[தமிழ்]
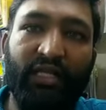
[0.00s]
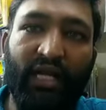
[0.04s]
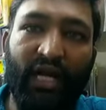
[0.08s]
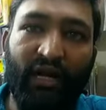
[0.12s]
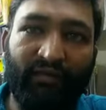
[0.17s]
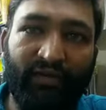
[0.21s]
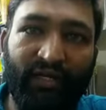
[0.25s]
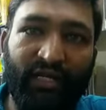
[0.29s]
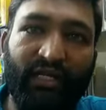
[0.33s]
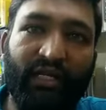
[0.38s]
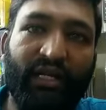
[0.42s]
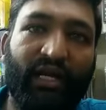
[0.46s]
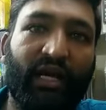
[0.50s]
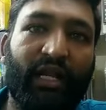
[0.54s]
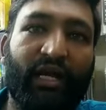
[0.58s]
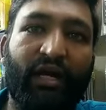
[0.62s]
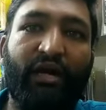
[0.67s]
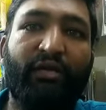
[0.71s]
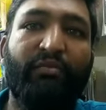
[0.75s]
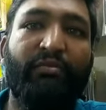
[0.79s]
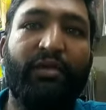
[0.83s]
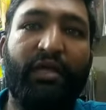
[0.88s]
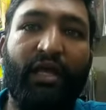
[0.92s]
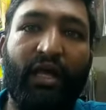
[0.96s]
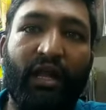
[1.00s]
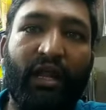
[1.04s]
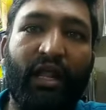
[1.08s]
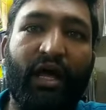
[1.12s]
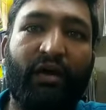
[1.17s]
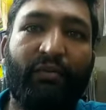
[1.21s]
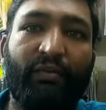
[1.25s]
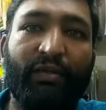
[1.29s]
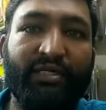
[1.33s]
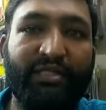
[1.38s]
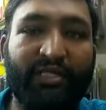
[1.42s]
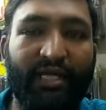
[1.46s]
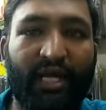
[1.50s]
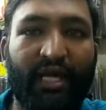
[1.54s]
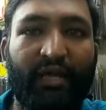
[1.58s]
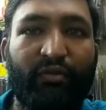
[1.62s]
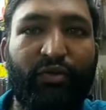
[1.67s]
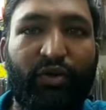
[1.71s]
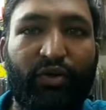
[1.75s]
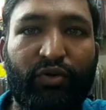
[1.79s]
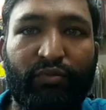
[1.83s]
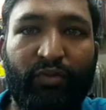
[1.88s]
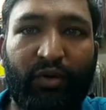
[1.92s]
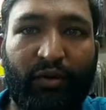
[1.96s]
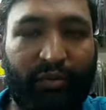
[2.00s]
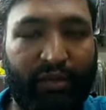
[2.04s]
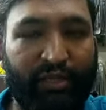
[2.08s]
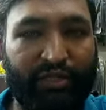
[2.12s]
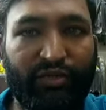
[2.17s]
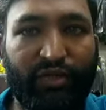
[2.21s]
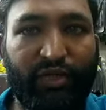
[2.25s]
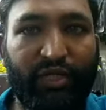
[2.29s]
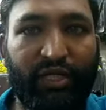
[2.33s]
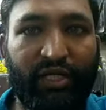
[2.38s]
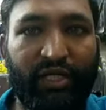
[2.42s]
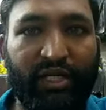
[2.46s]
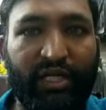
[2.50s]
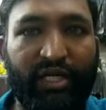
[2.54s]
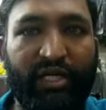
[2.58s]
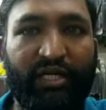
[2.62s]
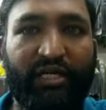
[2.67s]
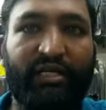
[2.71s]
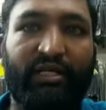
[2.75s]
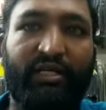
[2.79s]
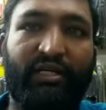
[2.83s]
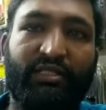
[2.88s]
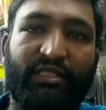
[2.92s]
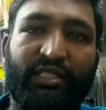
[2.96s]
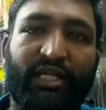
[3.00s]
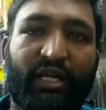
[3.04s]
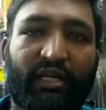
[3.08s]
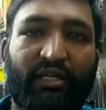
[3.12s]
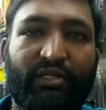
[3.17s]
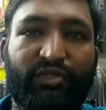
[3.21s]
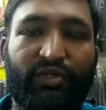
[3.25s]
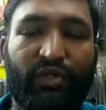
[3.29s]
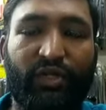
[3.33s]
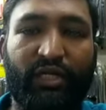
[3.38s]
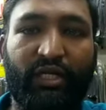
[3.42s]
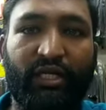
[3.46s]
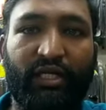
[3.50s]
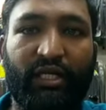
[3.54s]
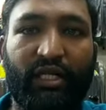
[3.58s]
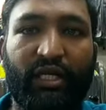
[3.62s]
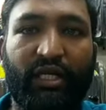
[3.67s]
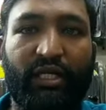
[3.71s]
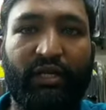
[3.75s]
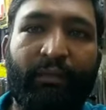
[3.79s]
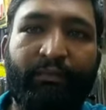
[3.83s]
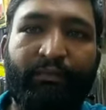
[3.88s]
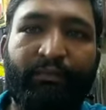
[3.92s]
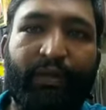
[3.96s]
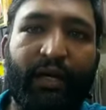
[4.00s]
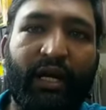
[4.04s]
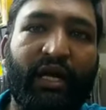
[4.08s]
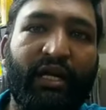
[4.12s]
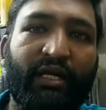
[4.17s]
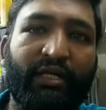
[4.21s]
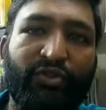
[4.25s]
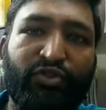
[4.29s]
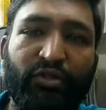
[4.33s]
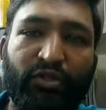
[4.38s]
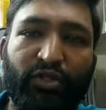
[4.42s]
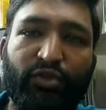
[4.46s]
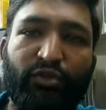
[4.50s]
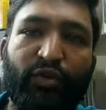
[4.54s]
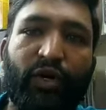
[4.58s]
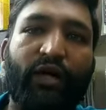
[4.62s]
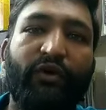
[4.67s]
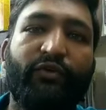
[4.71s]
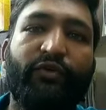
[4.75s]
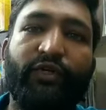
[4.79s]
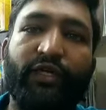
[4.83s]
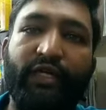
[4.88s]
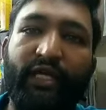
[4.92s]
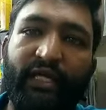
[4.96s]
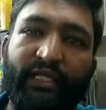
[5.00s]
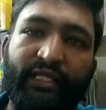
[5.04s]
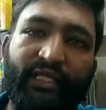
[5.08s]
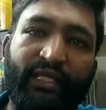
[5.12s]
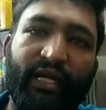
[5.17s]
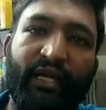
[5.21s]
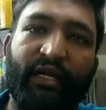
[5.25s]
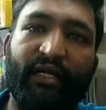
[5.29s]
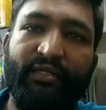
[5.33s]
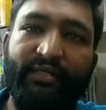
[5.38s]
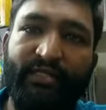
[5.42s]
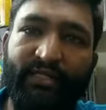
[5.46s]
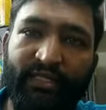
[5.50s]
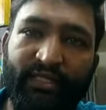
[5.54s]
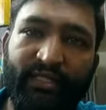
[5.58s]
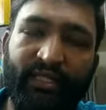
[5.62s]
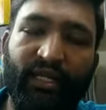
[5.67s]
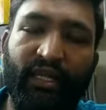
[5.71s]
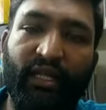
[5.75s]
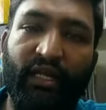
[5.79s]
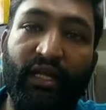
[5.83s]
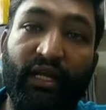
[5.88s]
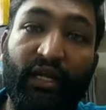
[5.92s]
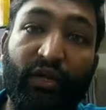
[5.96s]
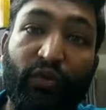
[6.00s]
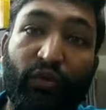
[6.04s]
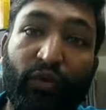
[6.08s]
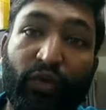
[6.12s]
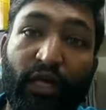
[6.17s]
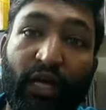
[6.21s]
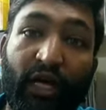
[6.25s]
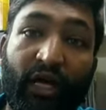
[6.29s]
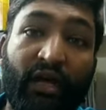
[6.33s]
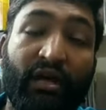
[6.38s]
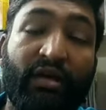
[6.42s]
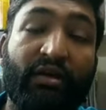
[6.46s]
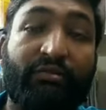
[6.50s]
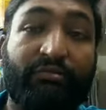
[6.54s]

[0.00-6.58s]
திராவிடர் கழகம் எல்லாமே செயல்படும் அப்படின்னு சொல்லிட்டு ஸ்டாலின் சொல்லியிருக்கிறார் அப்போ இந்துத்துவாவுக்கு எதிரான சிந்தனைகள் கூட